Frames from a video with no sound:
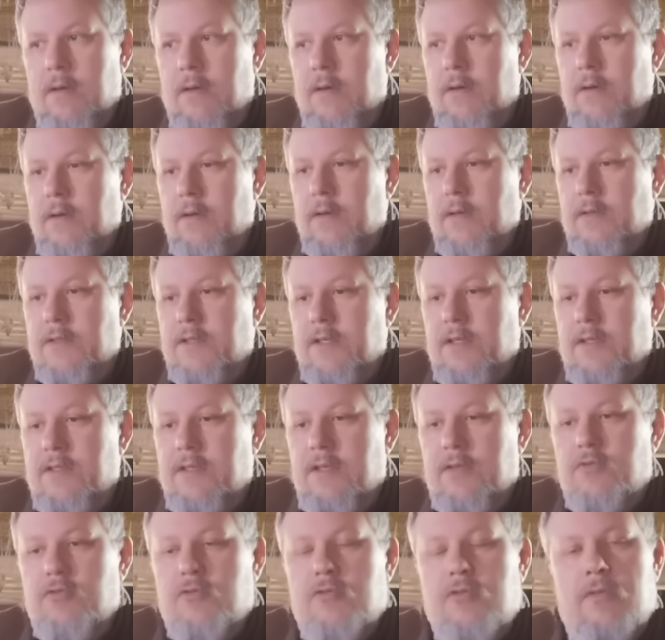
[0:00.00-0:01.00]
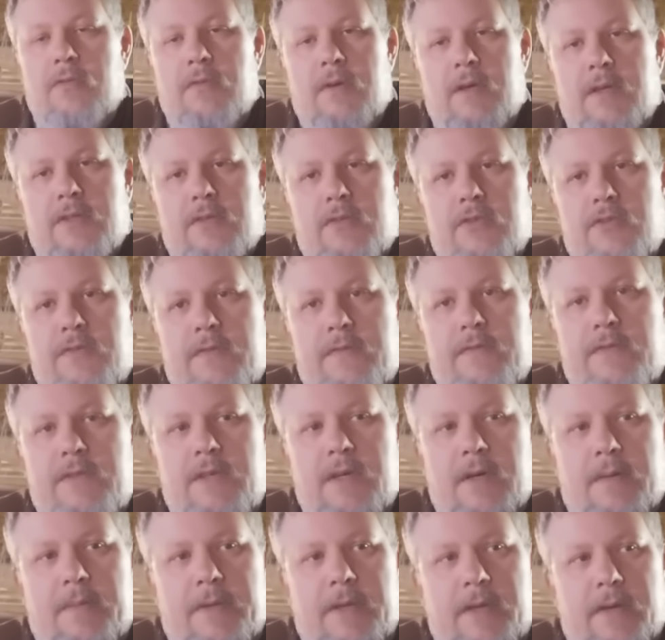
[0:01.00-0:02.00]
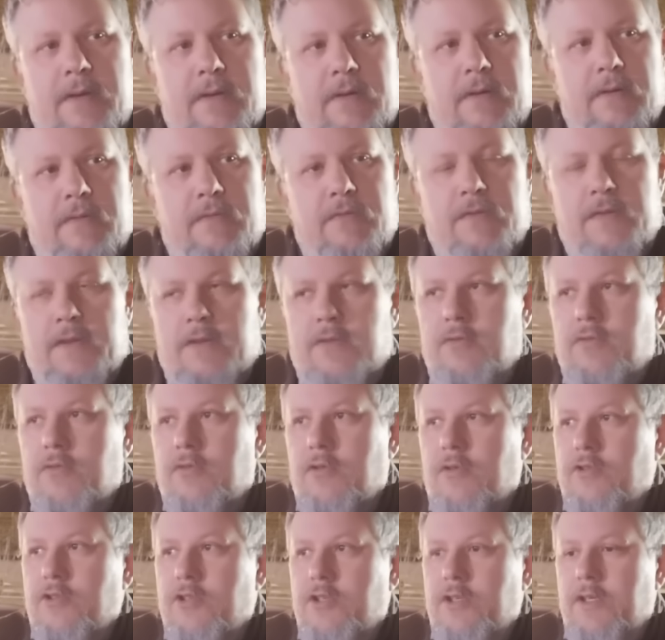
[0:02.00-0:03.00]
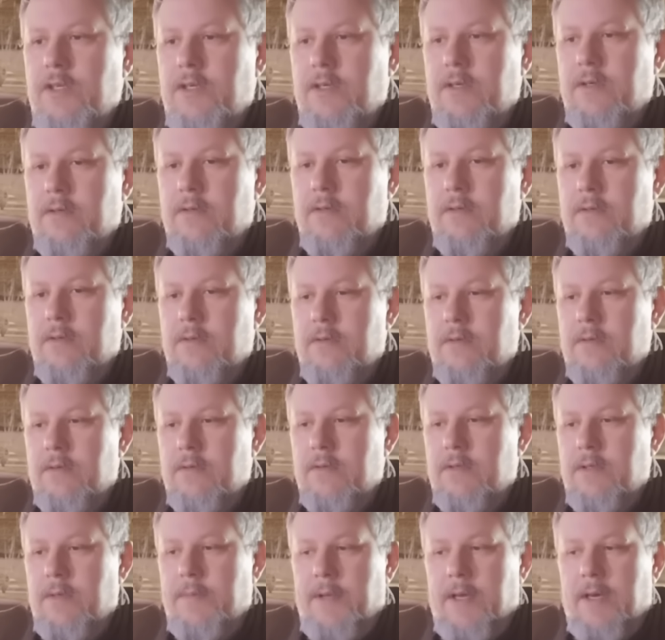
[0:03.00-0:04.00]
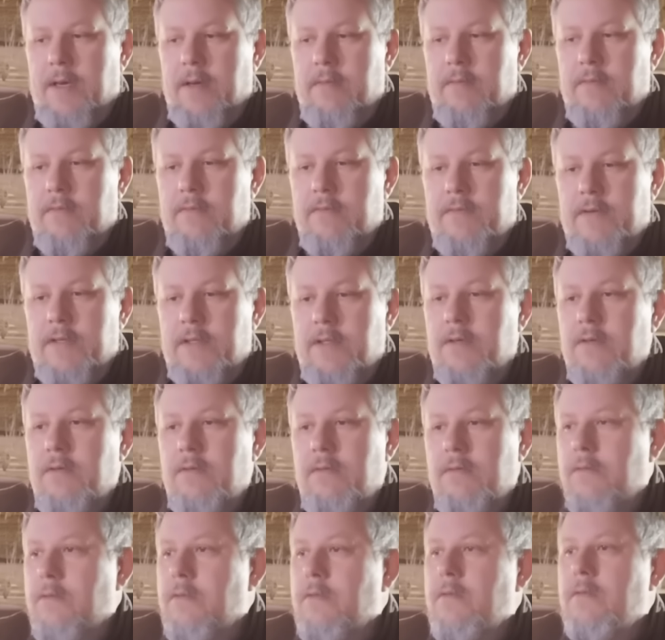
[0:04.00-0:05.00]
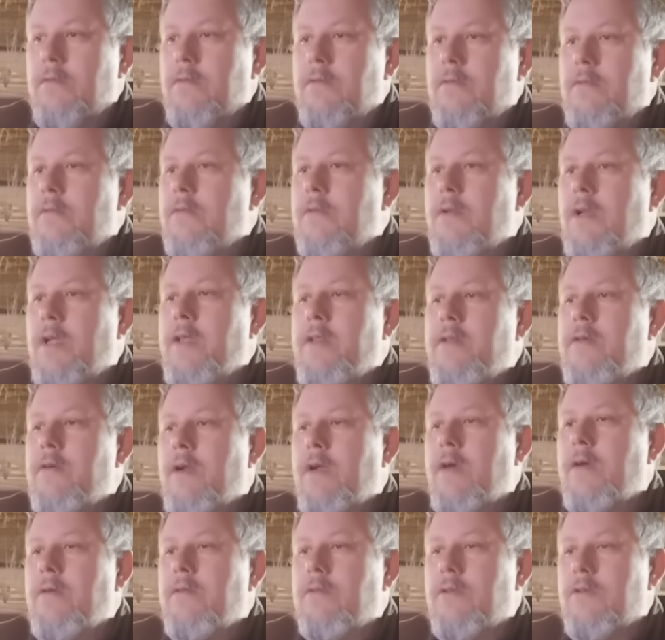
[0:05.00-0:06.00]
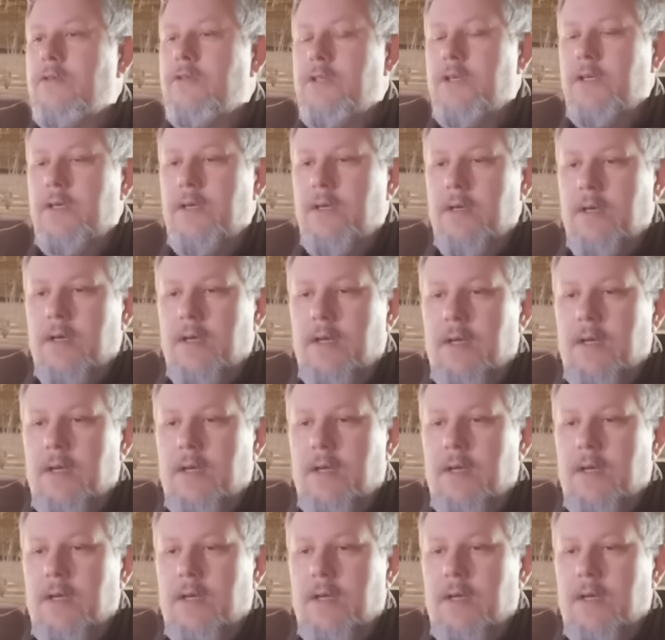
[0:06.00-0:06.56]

euh, c'est tout con hein, ce que je vais vous dire, mais euh, vous faites une tranchée, c'est bien, vous faites une, ligne là, une tranchée.